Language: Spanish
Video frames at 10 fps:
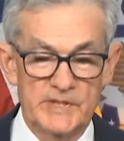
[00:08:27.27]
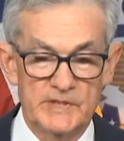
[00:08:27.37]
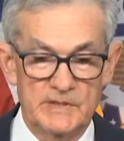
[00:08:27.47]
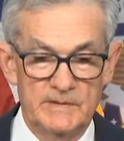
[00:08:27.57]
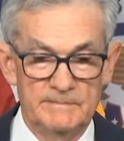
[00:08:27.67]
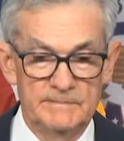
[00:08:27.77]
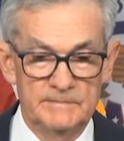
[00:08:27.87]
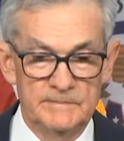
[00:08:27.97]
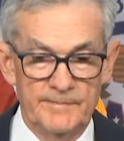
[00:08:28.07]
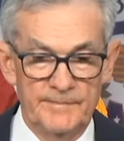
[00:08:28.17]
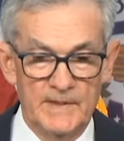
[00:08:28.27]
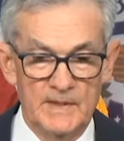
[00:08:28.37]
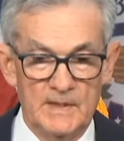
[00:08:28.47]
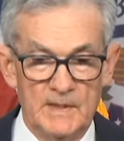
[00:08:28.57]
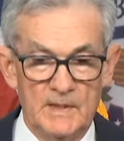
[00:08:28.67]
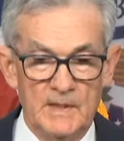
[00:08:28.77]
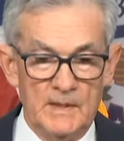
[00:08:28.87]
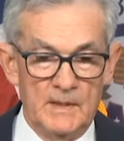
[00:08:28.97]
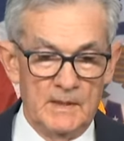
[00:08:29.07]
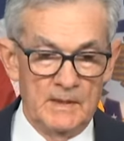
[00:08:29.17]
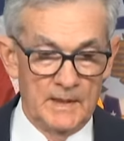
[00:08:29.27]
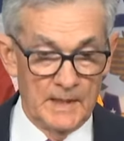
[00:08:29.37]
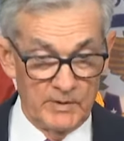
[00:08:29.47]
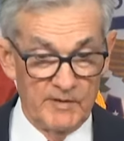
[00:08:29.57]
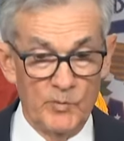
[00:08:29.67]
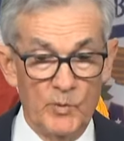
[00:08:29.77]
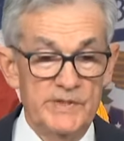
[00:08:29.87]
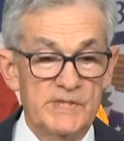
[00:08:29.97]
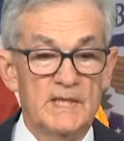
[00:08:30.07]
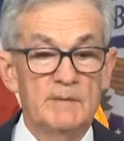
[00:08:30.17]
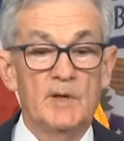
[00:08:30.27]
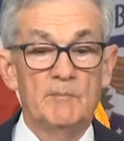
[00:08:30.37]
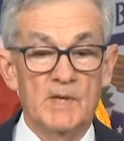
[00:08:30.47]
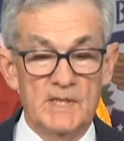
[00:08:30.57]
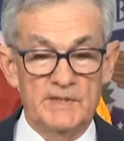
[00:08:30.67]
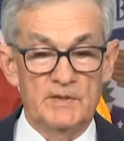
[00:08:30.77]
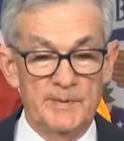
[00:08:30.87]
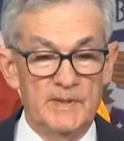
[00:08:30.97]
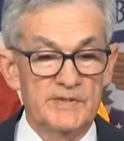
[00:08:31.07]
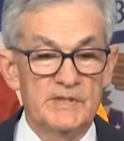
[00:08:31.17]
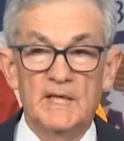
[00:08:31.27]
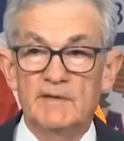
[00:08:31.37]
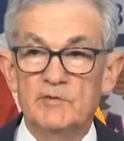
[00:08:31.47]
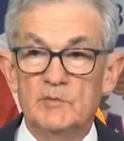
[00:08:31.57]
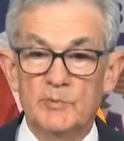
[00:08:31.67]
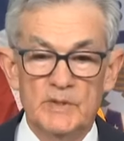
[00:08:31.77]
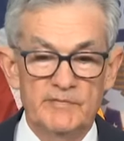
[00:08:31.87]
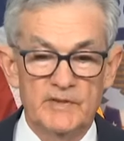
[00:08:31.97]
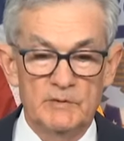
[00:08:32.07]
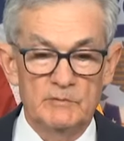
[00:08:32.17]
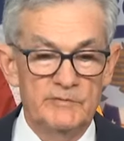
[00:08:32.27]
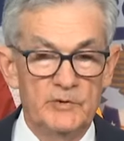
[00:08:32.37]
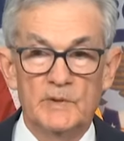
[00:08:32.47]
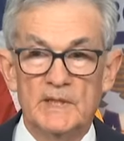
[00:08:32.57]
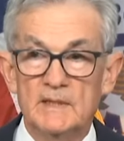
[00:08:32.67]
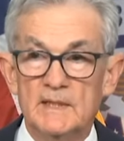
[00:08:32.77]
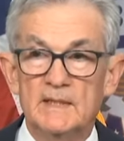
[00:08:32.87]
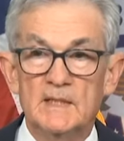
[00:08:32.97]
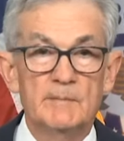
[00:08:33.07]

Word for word: insaciable, porque los datos que vamos conociendo reflejan una actividad